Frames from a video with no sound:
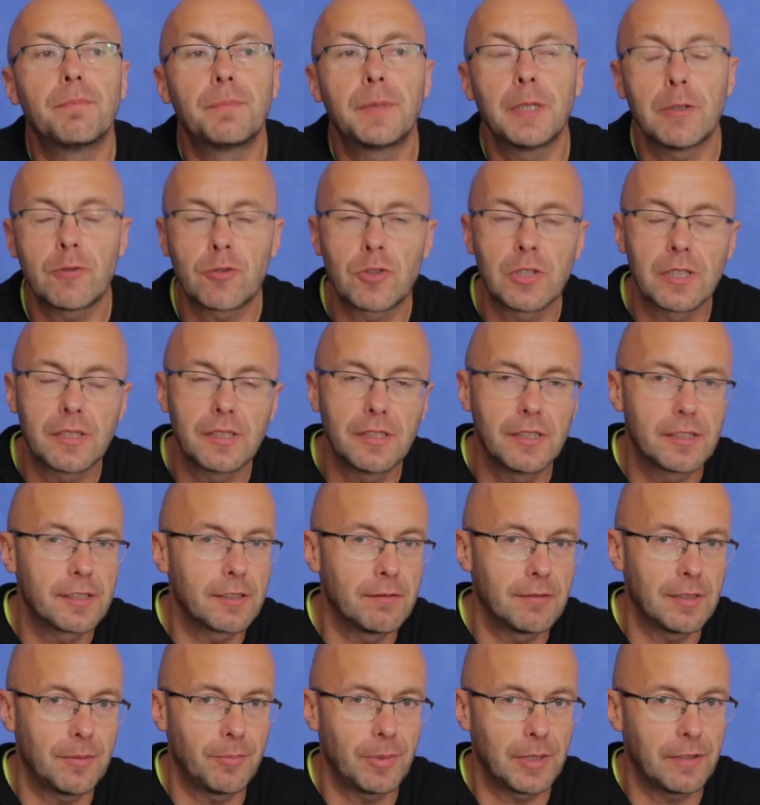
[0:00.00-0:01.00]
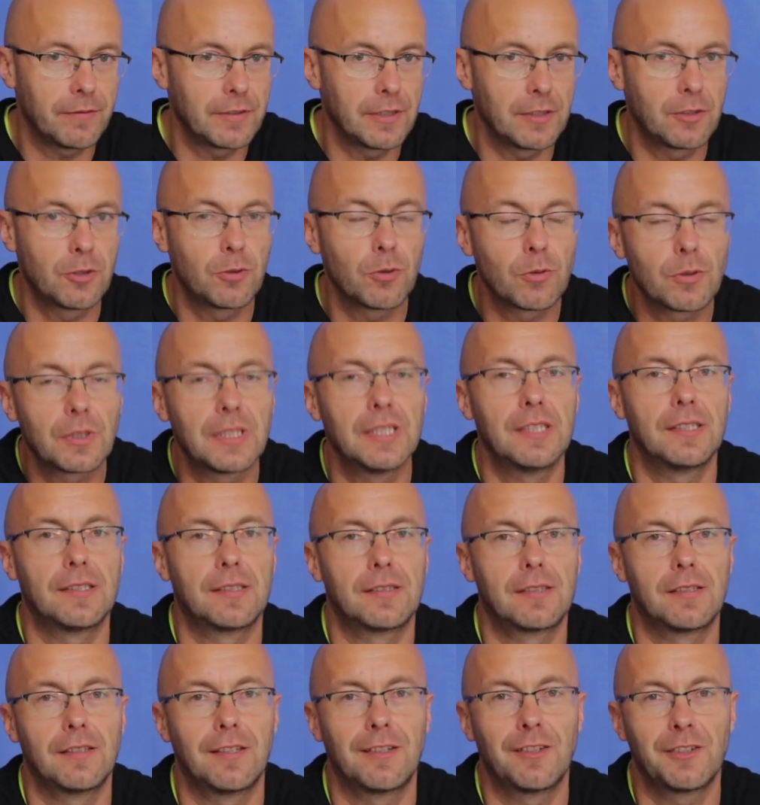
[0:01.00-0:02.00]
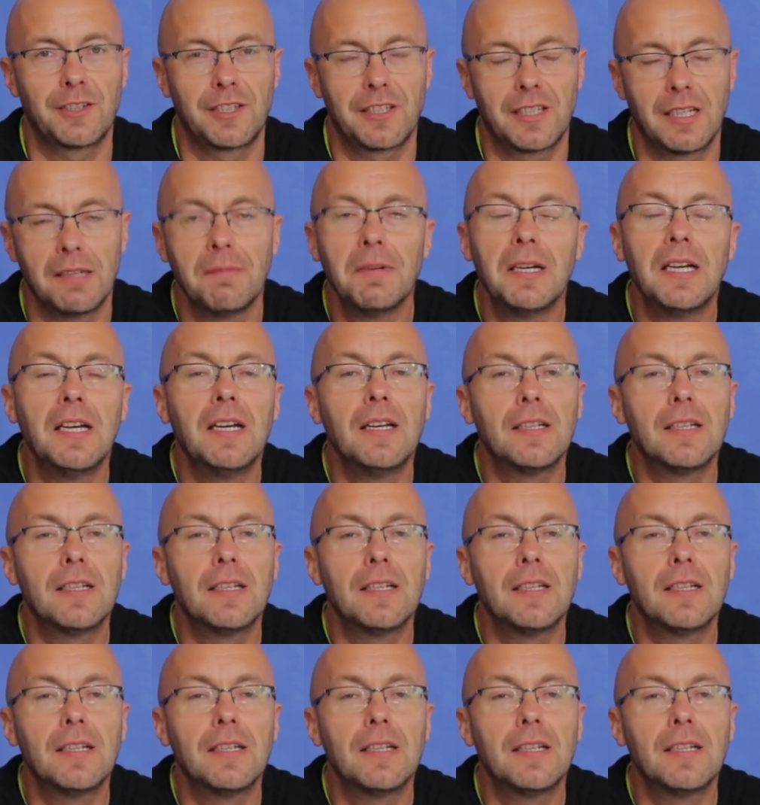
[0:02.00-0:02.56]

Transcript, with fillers: pierwsze dni są naprawdę trudne z Roninem,